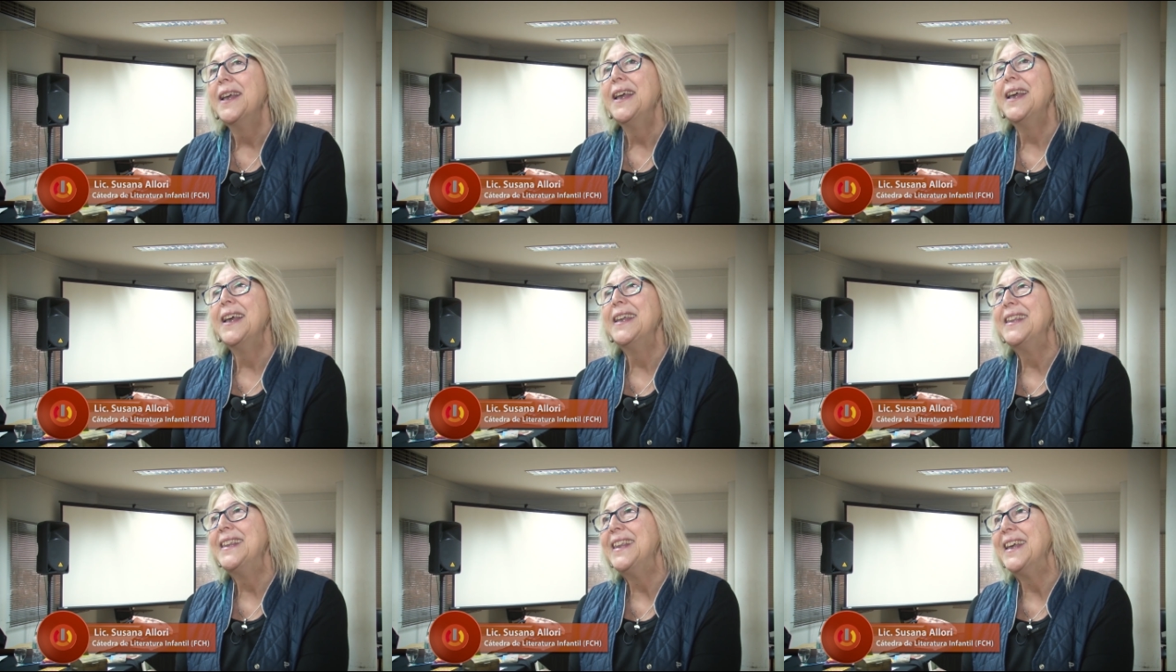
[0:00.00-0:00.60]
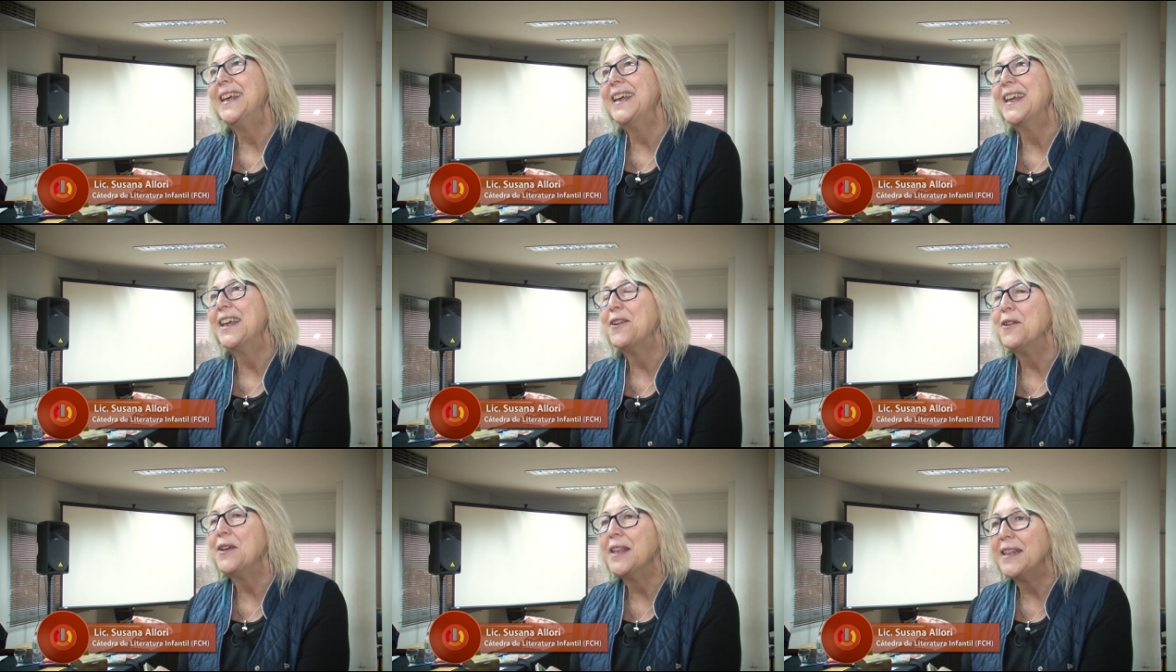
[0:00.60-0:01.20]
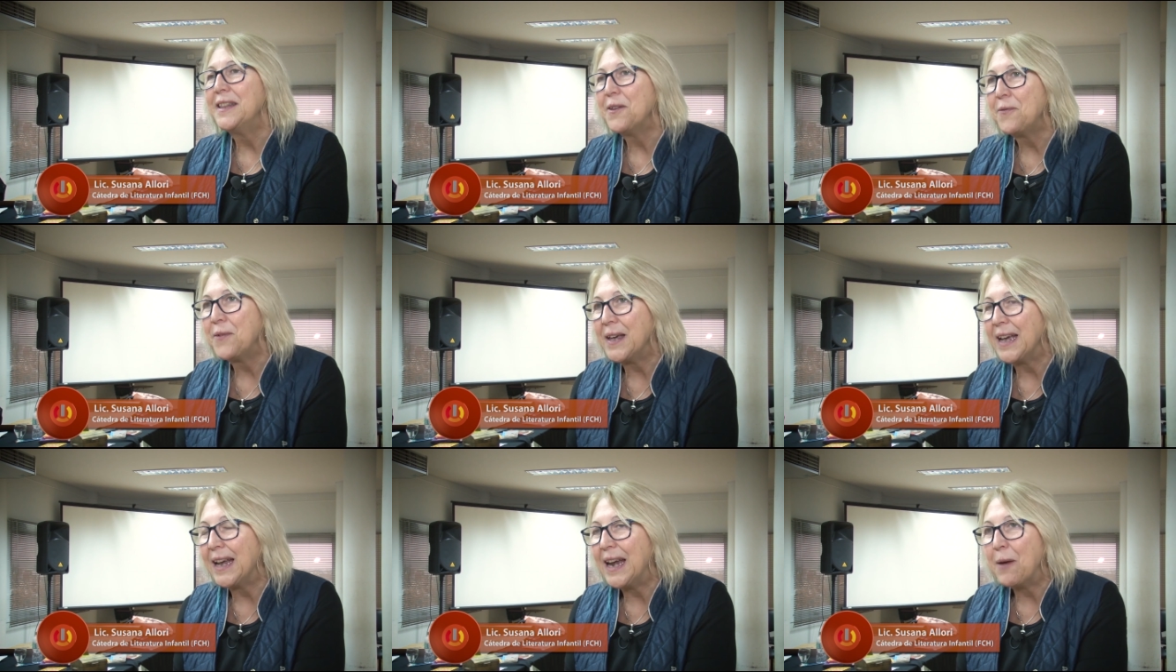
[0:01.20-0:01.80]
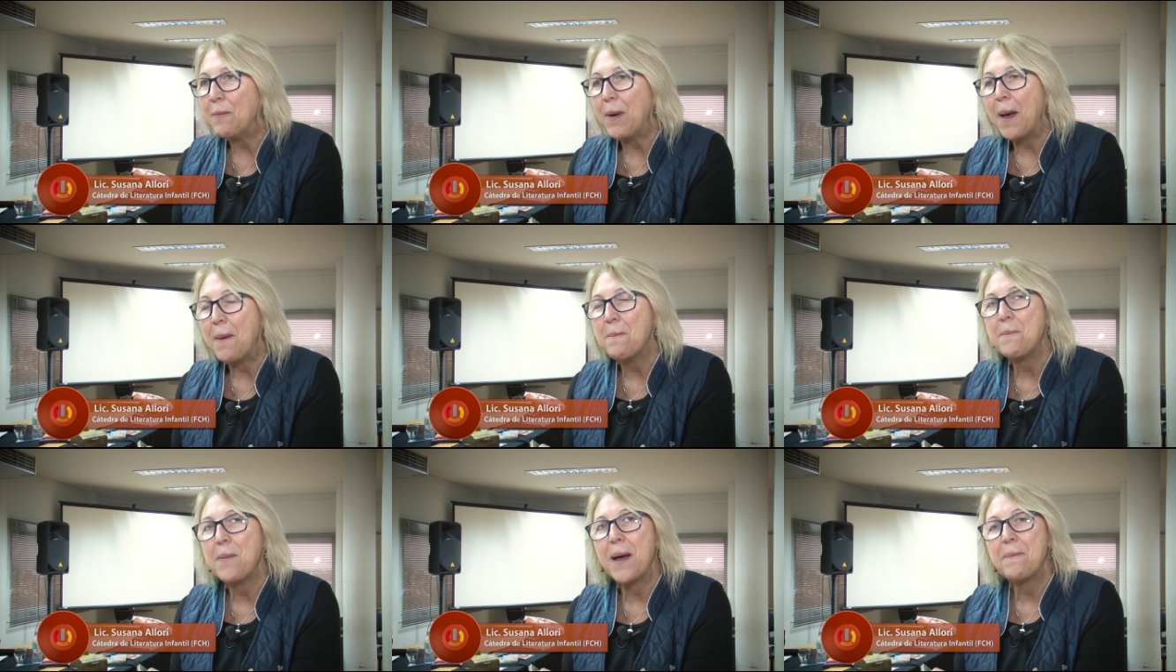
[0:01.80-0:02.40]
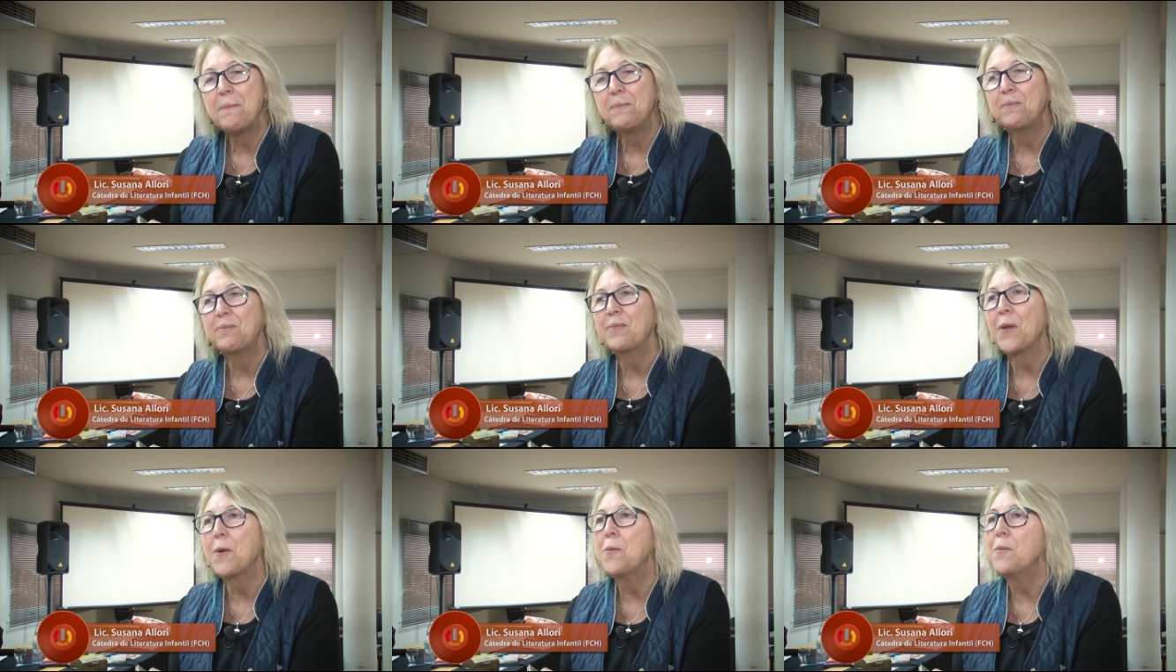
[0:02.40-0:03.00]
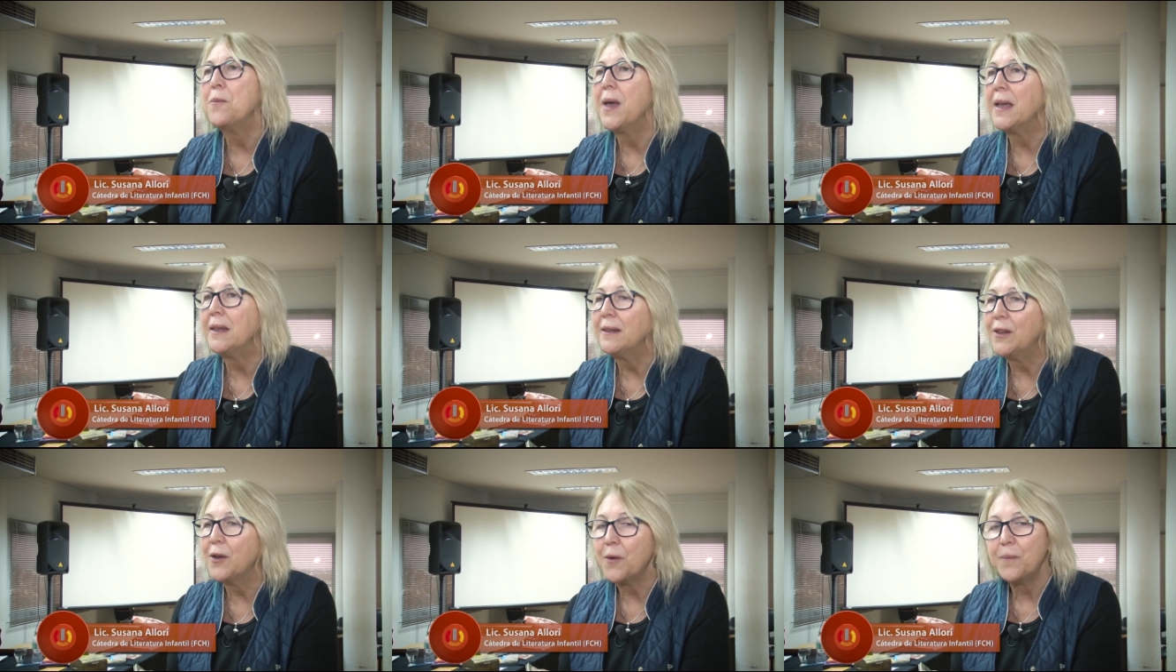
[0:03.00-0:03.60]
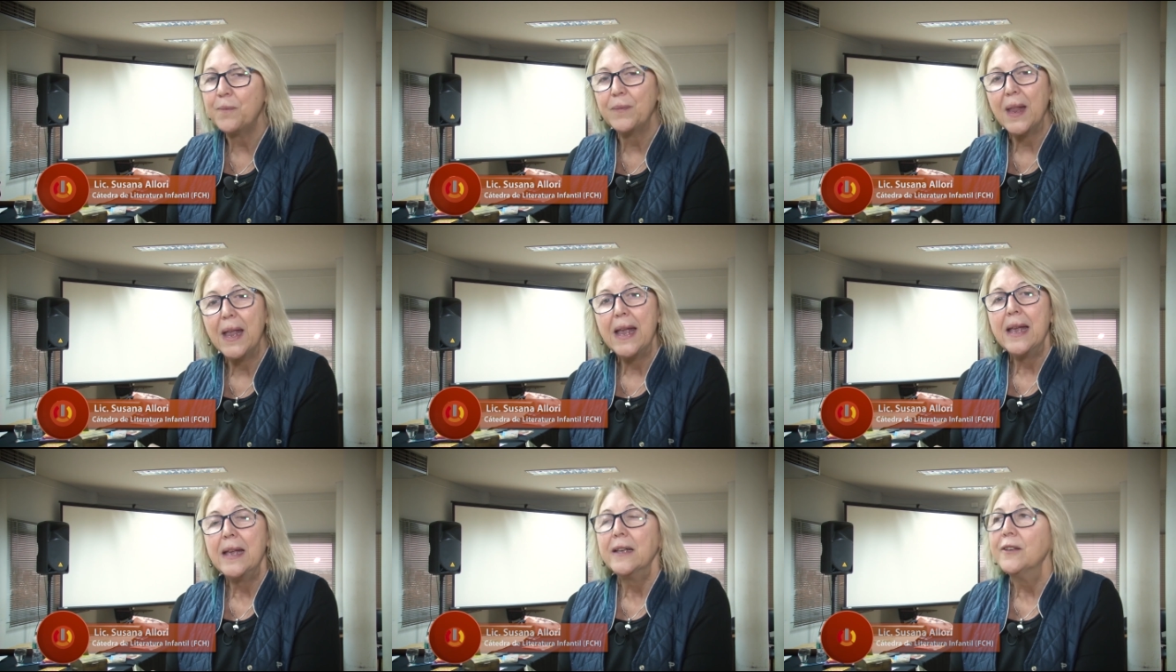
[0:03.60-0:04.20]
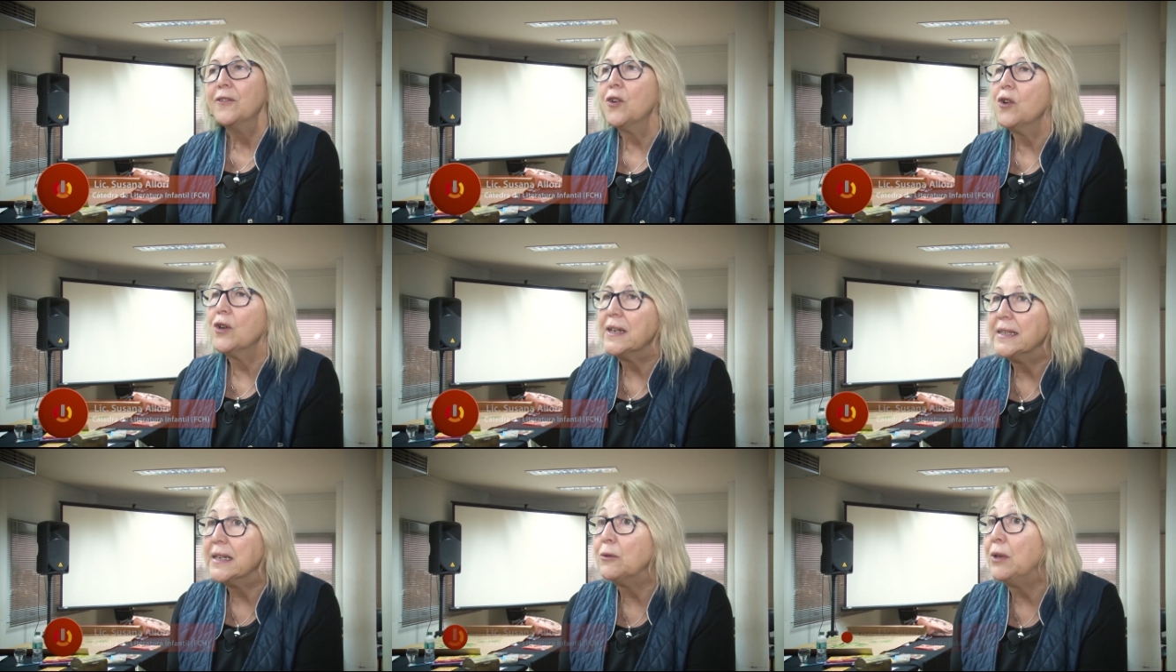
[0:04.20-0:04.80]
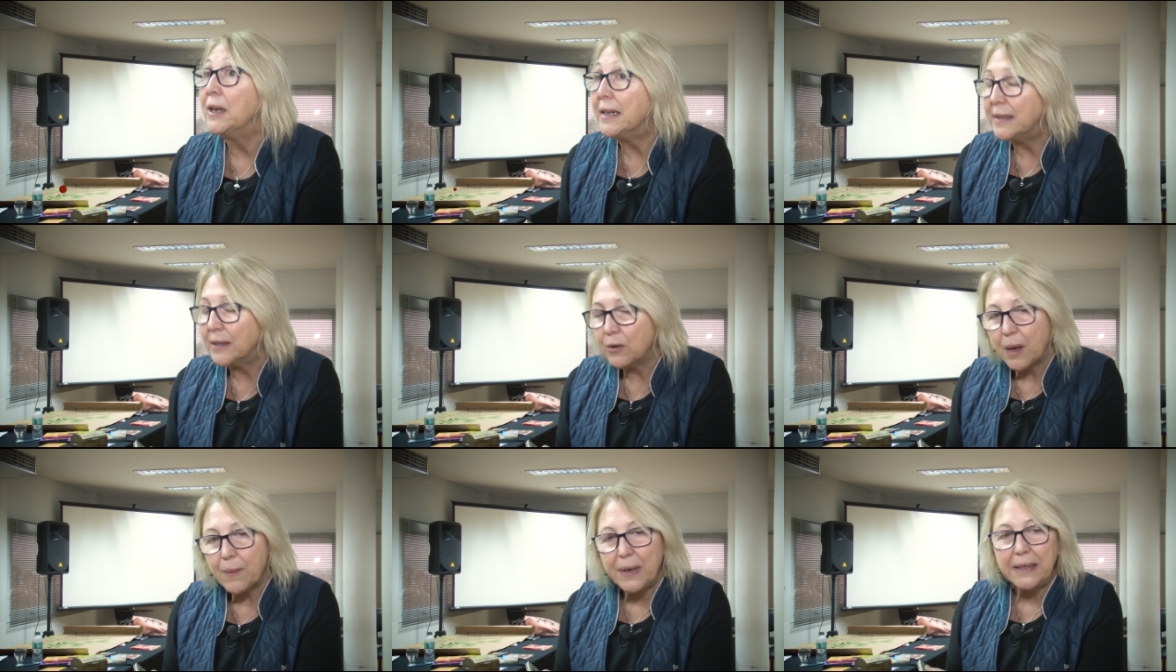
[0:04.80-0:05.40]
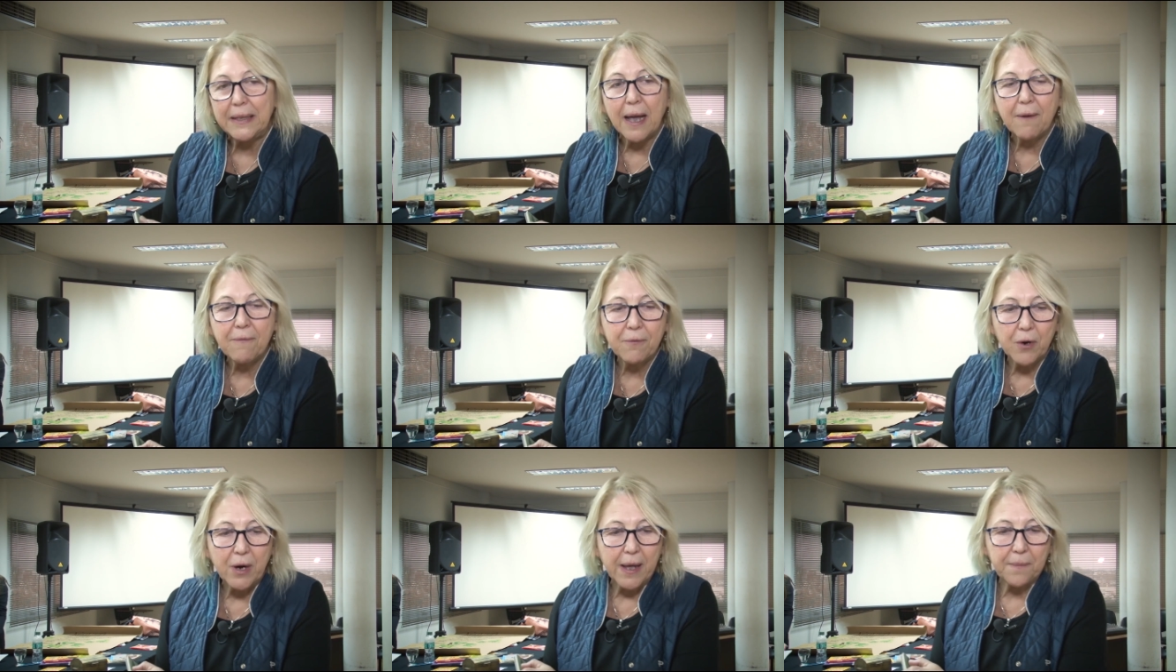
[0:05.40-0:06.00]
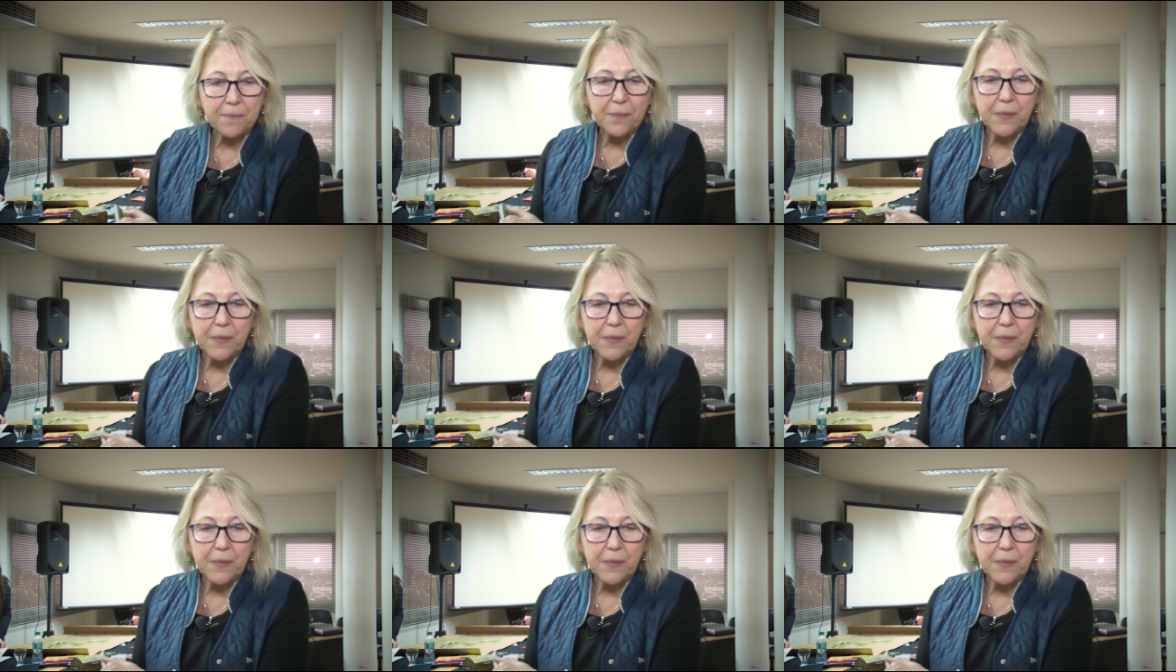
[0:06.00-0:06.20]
este, que nos identifica en la pampa, un viento Solo que ella utiliza una metáfora,